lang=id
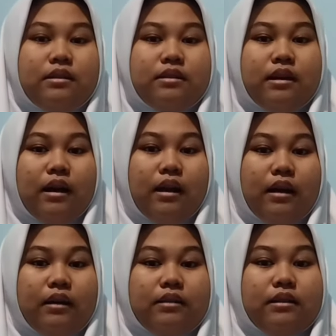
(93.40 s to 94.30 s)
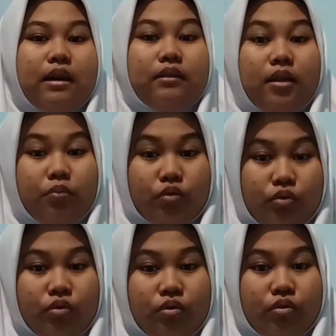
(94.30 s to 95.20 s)
Jagalah kesehatanmu,
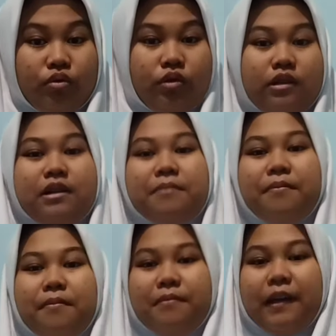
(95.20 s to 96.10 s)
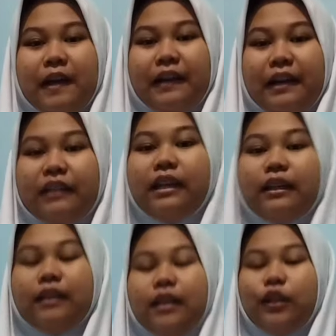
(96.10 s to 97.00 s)
karena
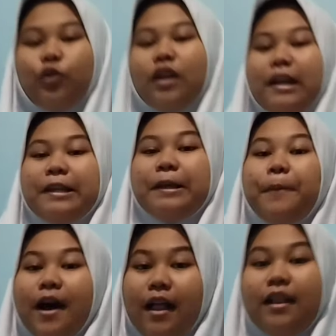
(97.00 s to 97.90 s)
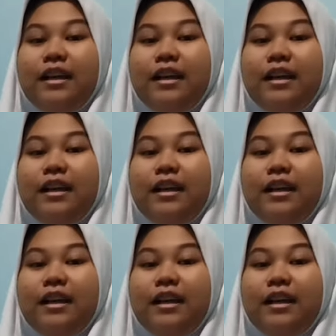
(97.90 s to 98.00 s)
kesehatan itu harganya mahal.